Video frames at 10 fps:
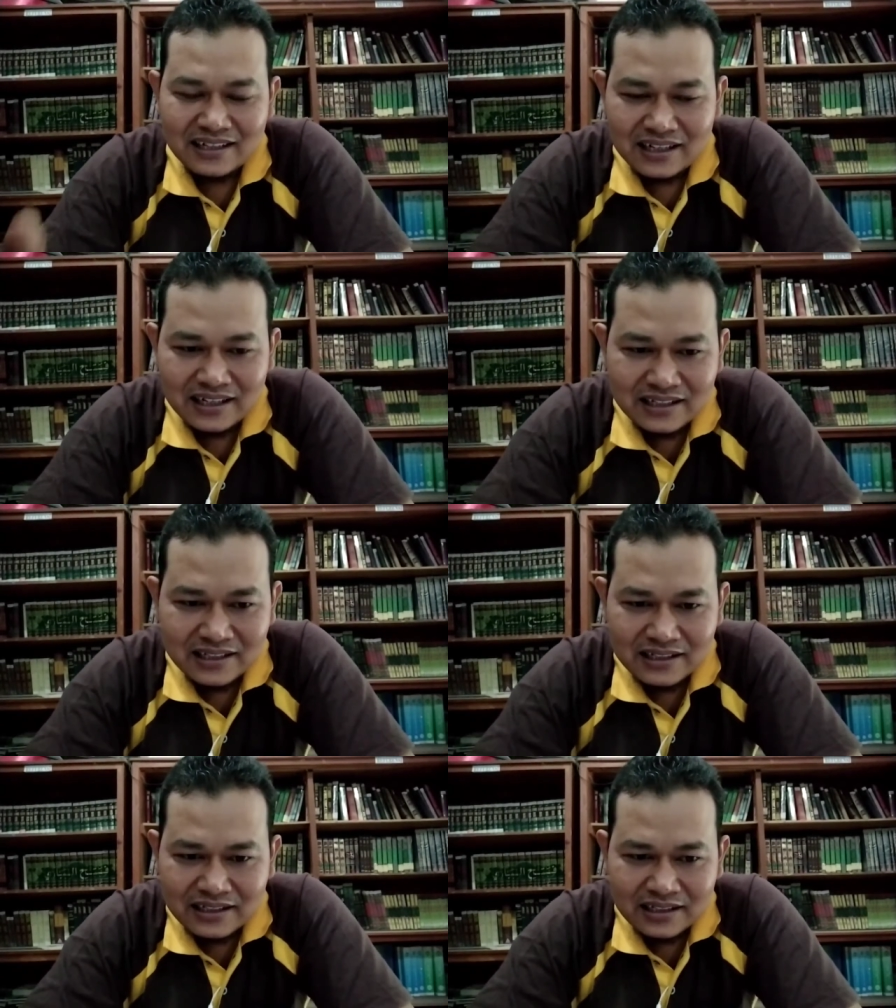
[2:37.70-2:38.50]
nah
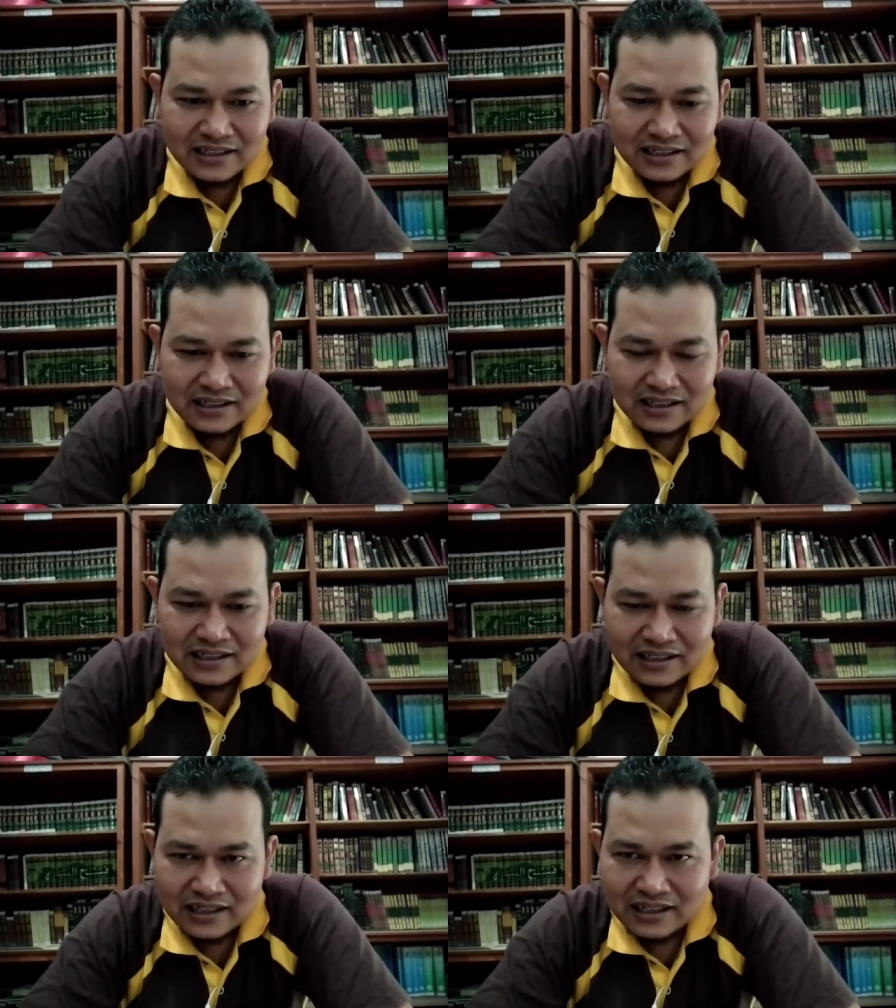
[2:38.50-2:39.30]

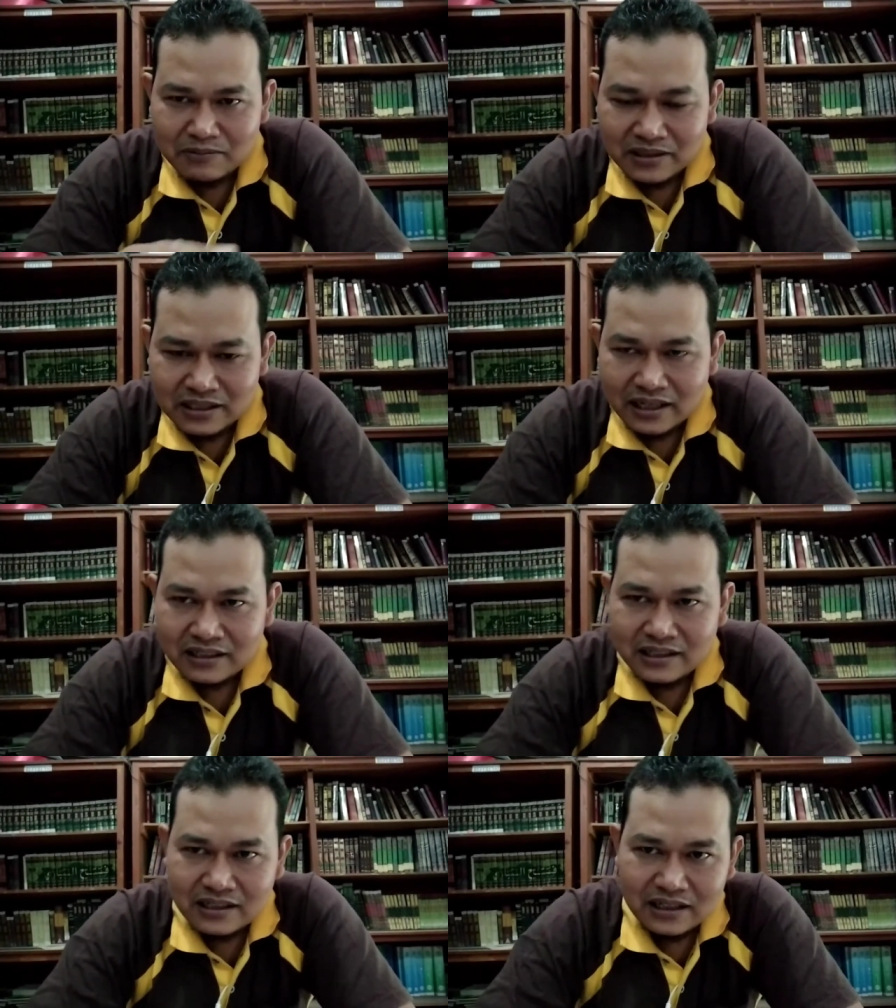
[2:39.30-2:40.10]
ketika kalian baca
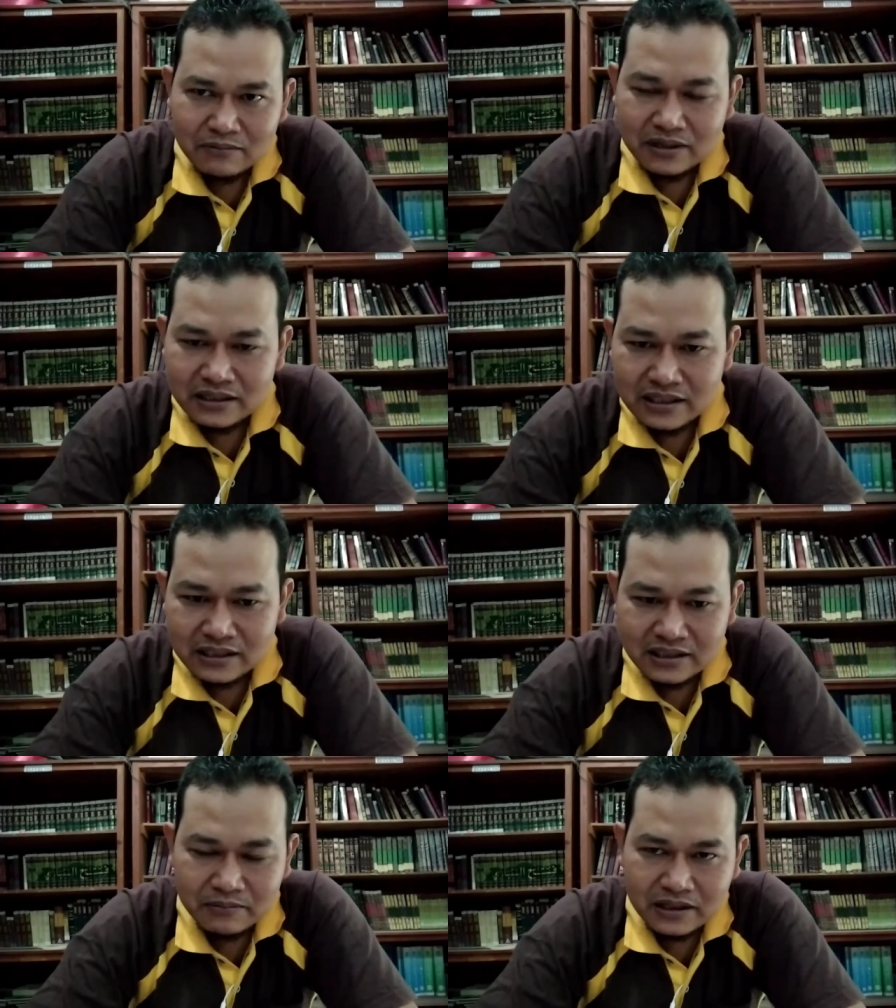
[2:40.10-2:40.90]
artikel yang kemarin
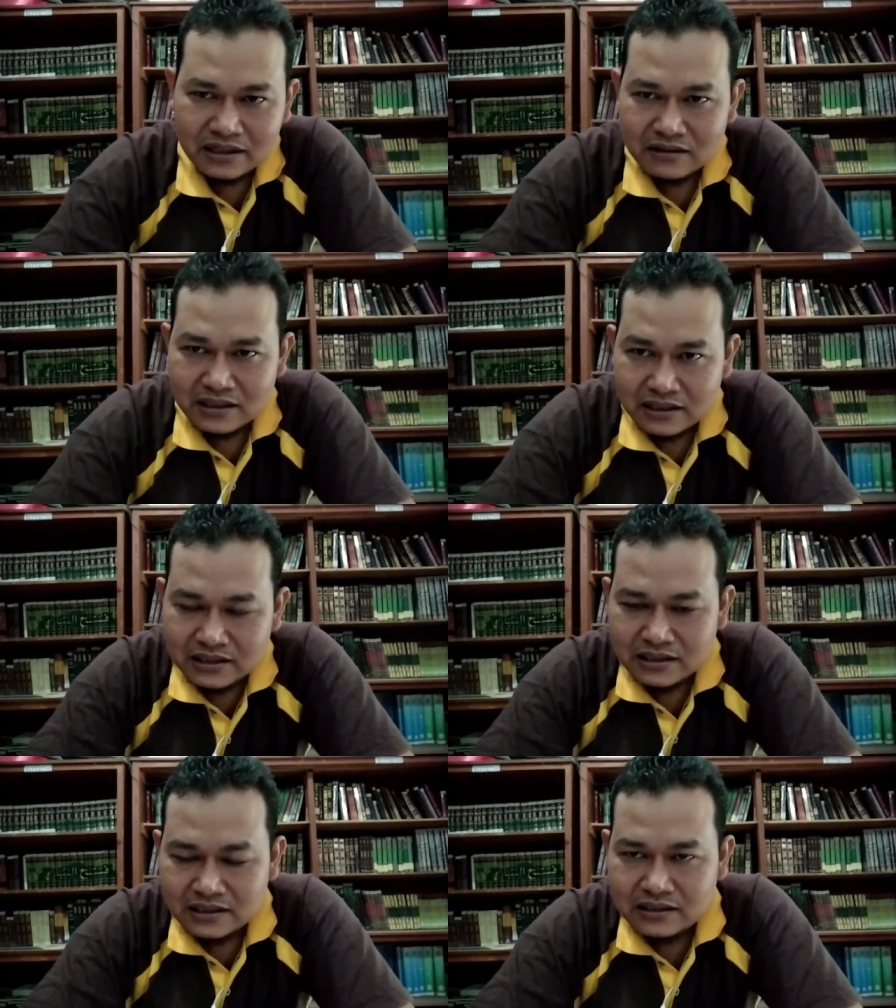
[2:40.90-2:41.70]
saya sampaikan ke
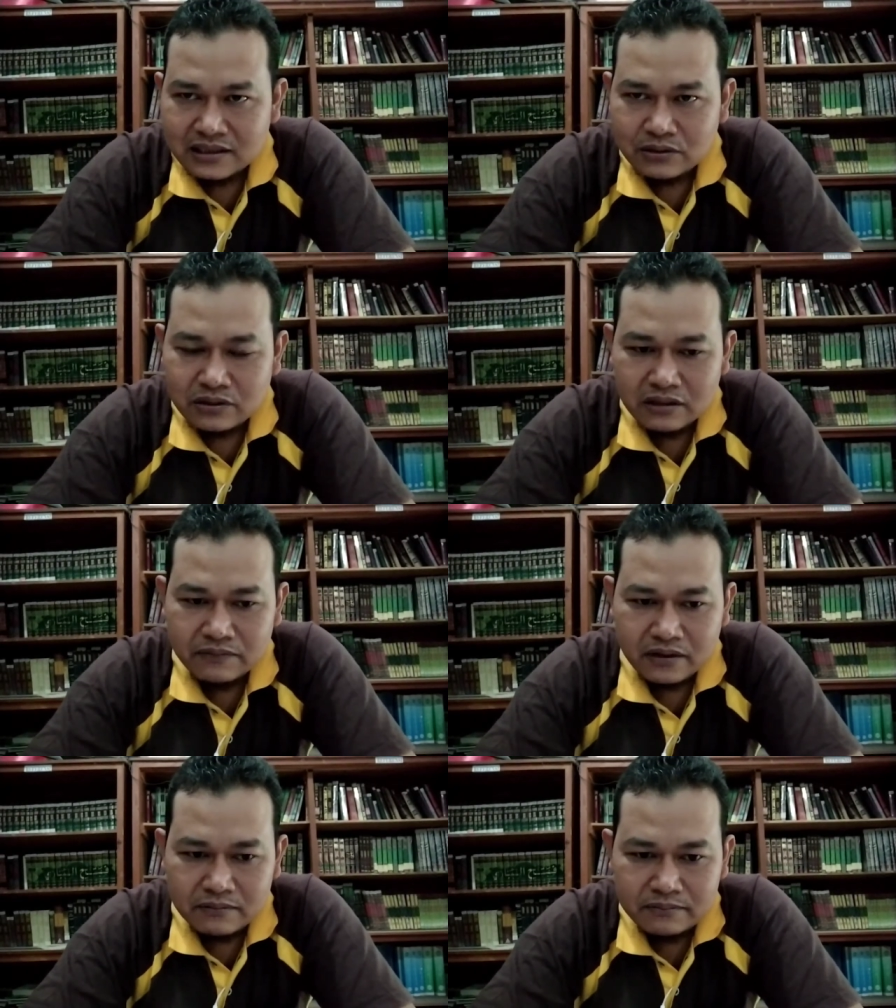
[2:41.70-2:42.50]
di Google
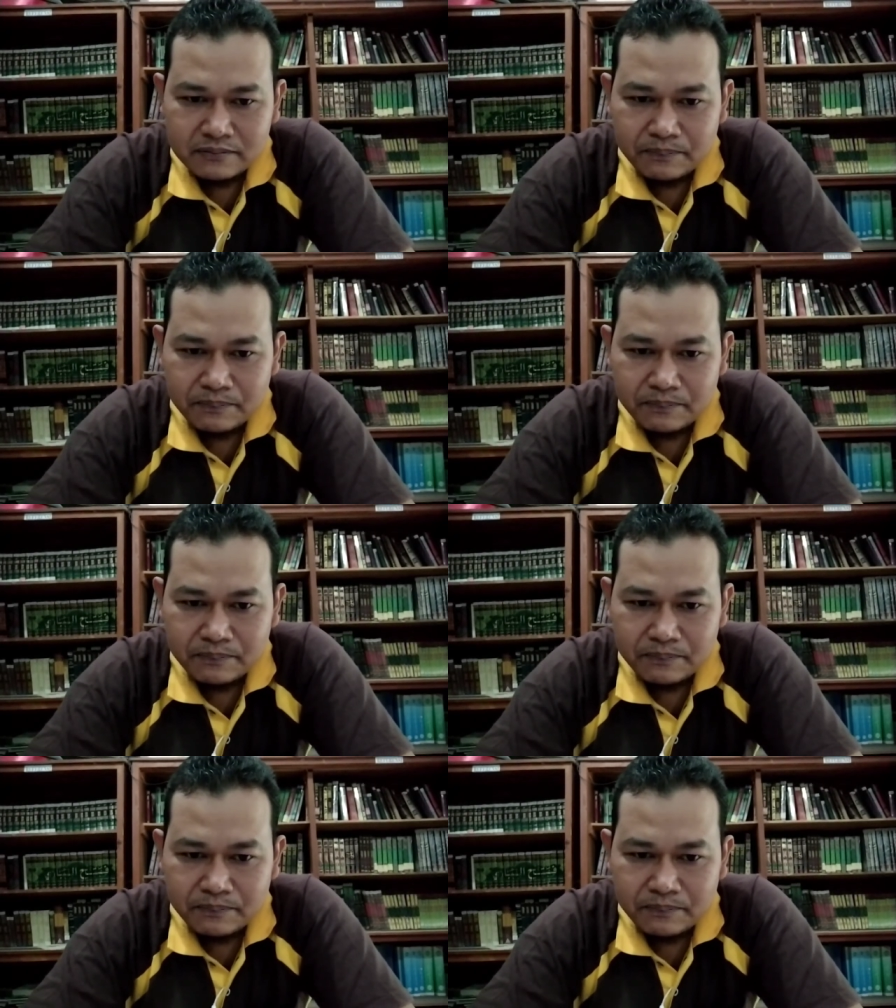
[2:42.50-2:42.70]
Form